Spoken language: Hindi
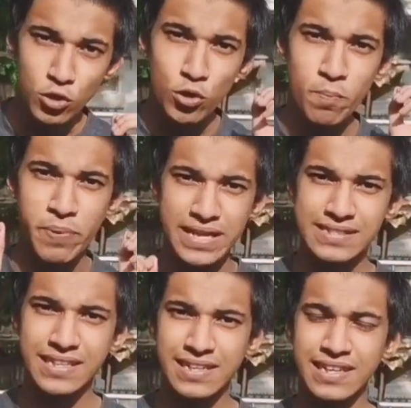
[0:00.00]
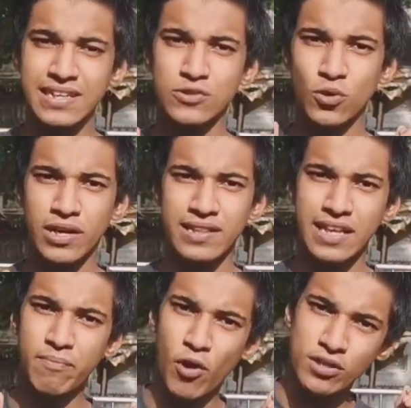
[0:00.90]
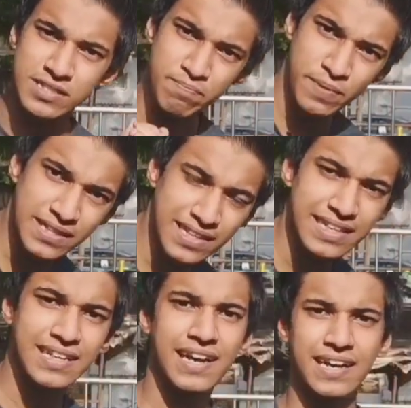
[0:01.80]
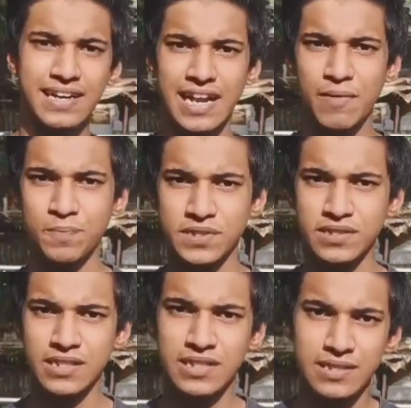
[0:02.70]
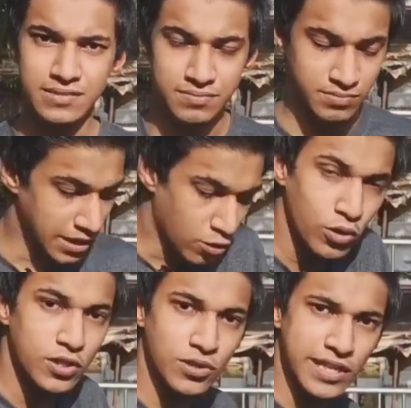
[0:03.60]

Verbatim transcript: तो बेसिकली इसको करने का बहुत सिंपल तरीका अगर आप देखोगे तो